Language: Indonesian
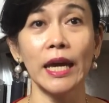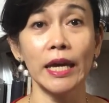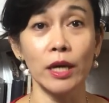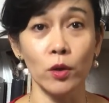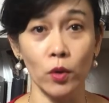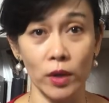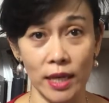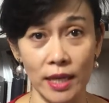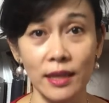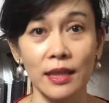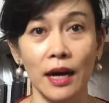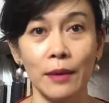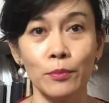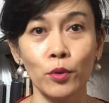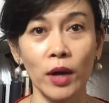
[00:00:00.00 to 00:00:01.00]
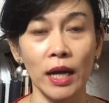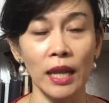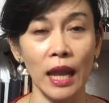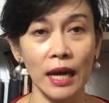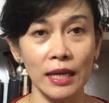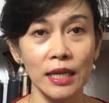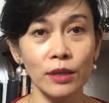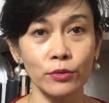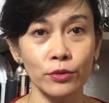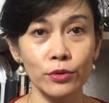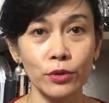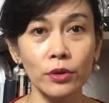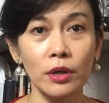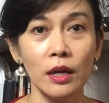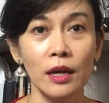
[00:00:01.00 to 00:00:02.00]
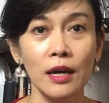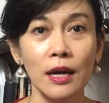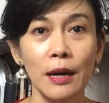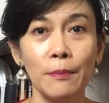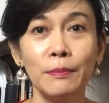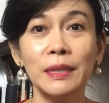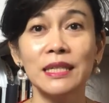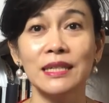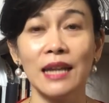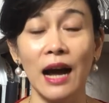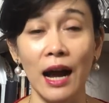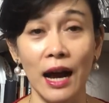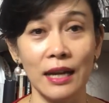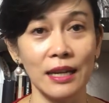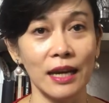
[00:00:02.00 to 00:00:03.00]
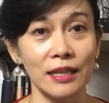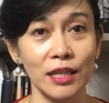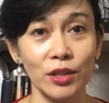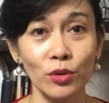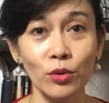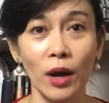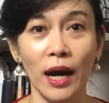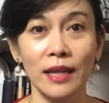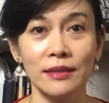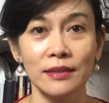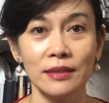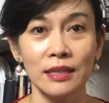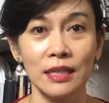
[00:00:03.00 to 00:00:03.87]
ego kita bukan lagi untuk menyenangkan hati Tuhan,